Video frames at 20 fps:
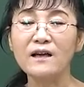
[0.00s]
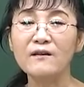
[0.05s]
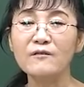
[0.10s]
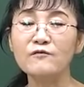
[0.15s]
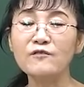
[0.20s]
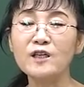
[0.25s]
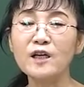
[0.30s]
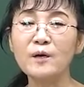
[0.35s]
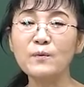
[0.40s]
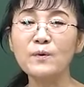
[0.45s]

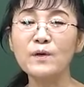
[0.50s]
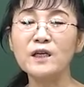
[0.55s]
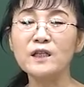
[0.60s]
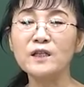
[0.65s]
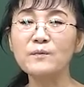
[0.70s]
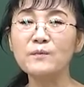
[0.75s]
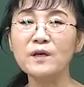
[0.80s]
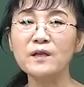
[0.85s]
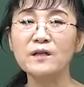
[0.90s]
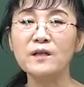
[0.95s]
우리가 보게
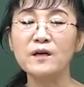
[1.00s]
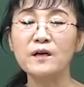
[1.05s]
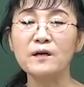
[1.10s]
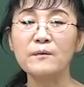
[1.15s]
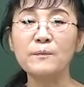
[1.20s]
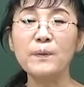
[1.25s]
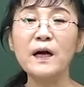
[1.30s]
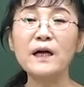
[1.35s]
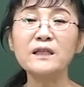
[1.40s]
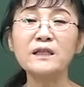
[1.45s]
되면
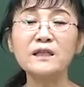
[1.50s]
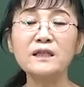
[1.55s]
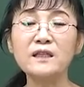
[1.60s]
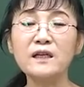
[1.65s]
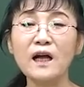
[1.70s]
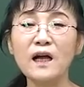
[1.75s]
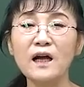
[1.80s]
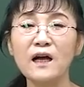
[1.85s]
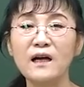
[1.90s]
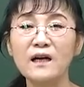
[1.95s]

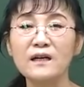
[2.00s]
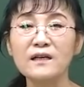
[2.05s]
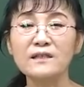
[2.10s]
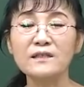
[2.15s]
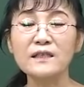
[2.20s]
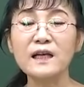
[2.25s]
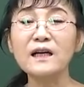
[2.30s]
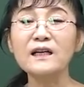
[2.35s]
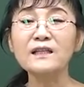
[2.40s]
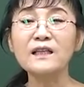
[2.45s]
파트가
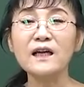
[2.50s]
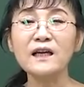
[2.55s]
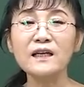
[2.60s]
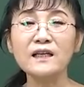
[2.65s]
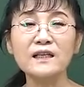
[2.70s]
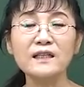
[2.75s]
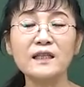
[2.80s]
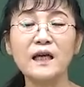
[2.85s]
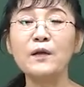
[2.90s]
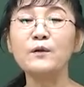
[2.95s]
상당히
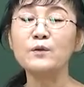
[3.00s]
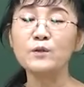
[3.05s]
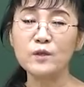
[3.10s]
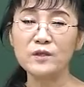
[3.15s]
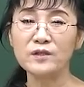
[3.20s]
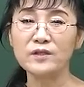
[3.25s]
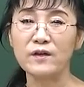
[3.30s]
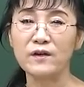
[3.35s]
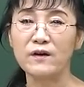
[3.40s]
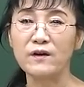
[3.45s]
이렇게 나눠져
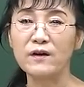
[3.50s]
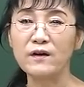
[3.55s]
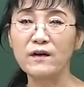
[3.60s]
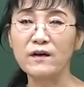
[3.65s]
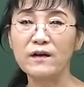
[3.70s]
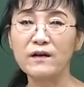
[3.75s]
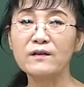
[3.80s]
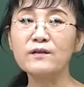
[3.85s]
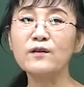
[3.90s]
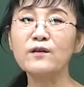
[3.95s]
있어요.
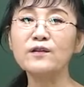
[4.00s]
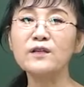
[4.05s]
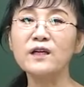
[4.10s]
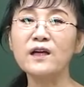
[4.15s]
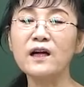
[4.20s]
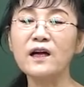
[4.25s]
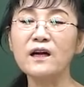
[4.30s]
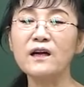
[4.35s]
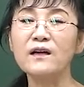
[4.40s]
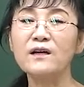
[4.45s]

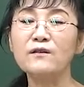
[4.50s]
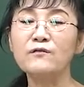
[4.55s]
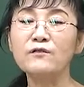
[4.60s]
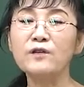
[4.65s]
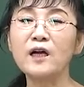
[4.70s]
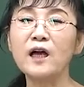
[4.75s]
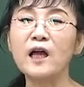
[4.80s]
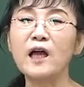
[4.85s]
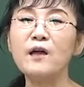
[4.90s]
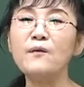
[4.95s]
그러니까
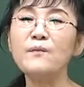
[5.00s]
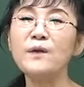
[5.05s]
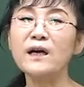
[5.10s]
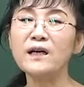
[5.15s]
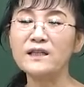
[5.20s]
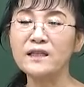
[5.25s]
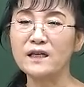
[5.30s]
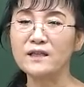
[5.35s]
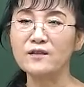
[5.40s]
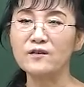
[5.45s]
우리가
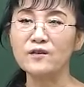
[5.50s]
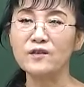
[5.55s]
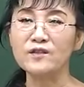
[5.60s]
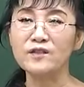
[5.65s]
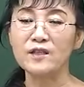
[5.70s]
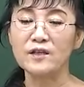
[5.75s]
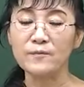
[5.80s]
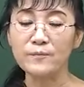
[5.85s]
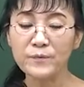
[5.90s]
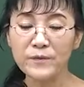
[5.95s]
애매하다는
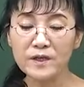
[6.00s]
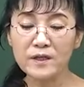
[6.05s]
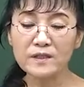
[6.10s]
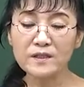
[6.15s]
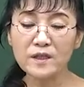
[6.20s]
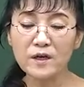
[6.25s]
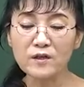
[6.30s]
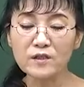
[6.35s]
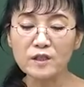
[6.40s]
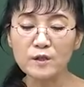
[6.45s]
거죠.
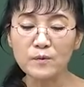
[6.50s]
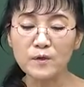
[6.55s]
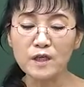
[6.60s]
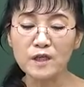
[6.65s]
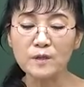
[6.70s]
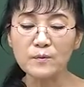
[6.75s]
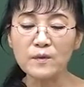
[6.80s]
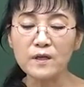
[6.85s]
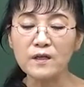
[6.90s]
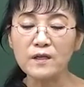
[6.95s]
그래서 여기서
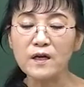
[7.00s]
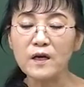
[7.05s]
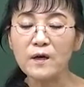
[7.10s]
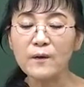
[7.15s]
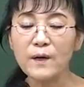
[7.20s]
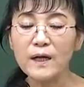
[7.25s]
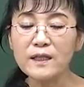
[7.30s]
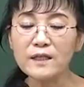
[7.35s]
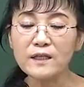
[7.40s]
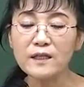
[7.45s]
보게 되면
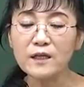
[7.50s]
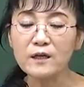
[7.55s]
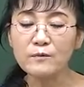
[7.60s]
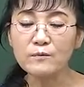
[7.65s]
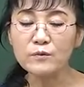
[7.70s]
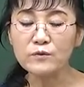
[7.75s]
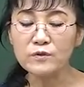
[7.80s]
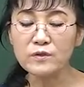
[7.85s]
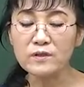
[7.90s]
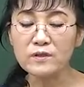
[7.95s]

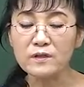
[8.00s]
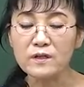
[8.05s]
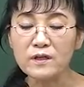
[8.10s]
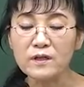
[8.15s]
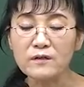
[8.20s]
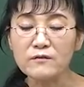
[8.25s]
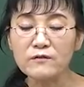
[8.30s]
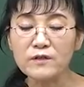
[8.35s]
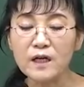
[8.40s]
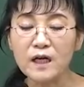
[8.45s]
환경부는
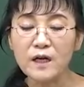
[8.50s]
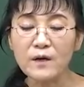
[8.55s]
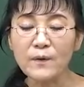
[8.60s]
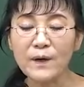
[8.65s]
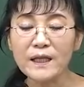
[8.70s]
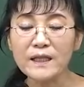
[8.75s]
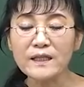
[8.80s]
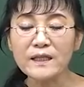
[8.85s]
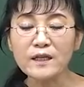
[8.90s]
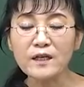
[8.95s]
우리가
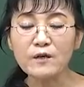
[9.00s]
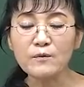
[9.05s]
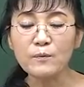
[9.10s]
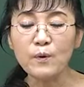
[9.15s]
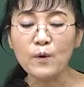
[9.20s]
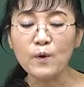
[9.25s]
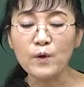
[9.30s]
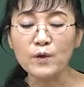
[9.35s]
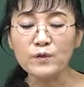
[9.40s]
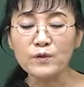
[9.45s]

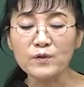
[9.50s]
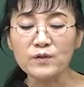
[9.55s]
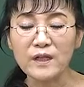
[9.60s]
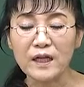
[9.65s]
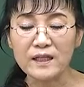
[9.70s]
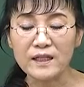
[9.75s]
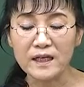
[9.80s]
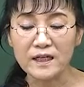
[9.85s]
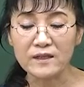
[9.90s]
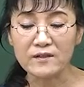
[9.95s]
환경보건으로
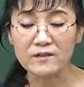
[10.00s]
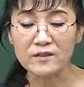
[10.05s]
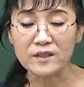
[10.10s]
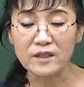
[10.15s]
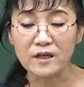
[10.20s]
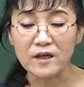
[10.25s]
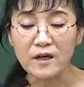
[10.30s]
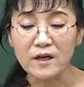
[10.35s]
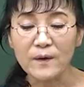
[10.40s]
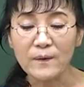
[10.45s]
난다는
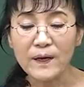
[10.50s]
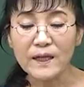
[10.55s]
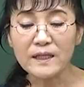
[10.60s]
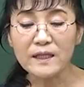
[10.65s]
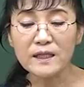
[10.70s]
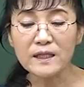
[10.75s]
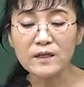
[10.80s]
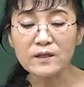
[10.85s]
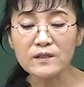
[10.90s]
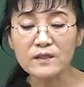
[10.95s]
거죠.
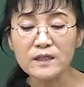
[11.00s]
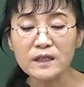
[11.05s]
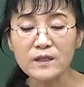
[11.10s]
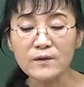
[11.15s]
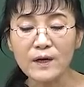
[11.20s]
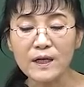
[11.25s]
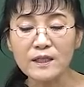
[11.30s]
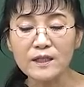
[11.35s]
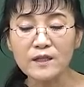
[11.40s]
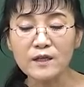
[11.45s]

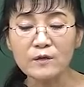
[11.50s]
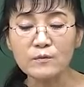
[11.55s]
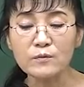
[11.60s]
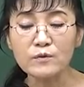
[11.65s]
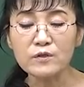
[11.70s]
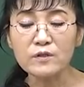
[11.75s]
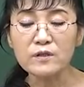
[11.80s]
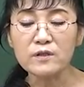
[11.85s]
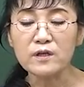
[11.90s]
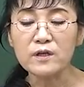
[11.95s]
환경직
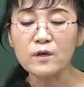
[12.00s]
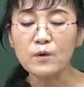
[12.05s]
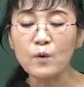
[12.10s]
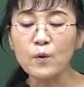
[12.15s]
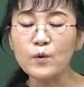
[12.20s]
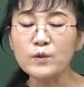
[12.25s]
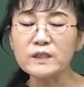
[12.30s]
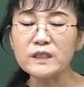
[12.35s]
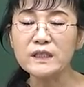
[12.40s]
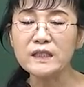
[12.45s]
환경부는
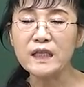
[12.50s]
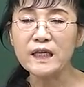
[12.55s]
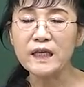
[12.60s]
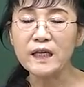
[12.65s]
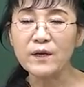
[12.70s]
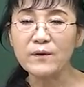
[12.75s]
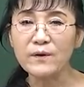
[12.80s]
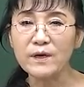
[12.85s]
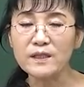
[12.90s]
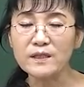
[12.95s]
오진대
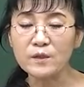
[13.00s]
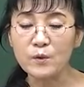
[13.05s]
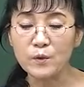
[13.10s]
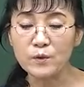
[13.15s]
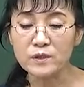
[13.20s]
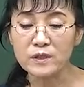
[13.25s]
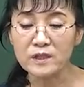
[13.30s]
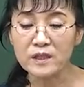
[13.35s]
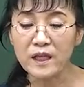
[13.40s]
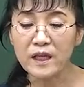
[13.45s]
객관식
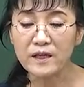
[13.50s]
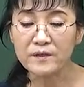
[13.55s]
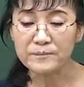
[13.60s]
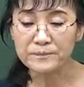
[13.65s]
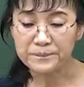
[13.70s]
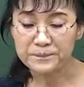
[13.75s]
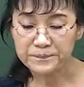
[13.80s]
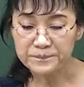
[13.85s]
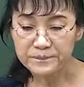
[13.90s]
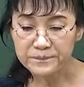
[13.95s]

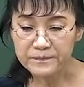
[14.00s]
오진대